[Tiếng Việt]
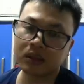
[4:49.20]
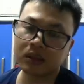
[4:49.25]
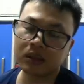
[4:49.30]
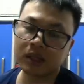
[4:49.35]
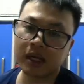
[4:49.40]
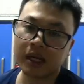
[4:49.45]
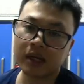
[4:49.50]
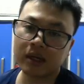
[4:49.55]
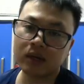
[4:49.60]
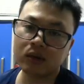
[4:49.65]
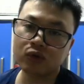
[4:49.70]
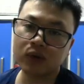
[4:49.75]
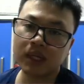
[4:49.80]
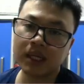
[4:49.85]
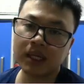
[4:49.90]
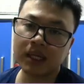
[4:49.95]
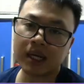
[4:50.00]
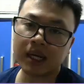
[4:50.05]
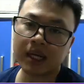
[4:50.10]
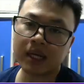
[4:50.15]
thì cái câu
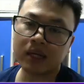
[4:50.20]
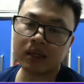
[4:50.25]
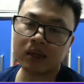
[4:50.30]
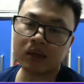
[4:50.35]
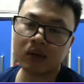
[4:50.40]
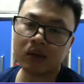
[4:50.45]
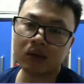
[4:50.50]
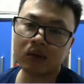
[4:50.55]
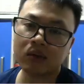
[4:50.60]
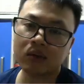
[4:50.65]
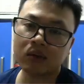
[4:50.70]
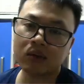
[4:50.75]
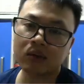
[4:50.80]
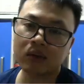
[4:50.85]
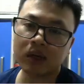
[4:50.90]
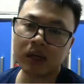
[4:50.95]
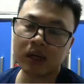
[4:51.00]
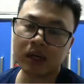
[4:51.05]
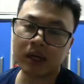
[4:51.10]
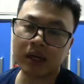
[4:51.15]
chuyện này nó
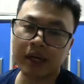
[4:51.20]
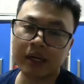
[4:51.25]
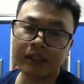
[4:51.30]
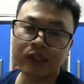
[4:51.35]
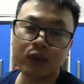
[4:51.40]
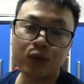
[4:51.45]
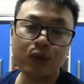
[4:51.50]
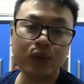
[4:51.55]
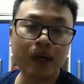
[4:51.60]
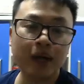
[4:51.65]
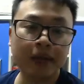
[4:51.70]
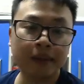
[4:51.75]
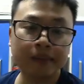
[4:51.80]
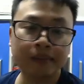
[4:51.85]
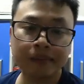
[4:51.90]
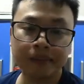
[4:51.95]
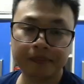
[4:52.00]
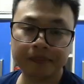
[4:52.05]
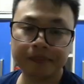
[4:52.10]
cũng hên xui lắm